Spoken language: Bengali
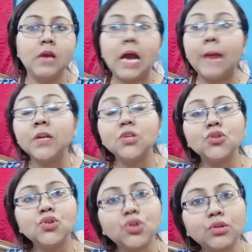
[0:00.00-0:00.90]
আপনার জন্য
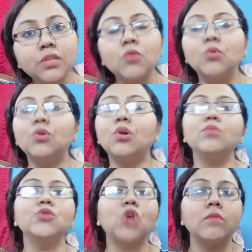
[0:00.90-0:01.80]
সত্যি কোনো রকম
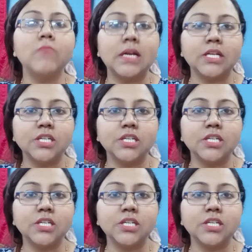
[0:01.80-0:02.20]
সম্মান আসে না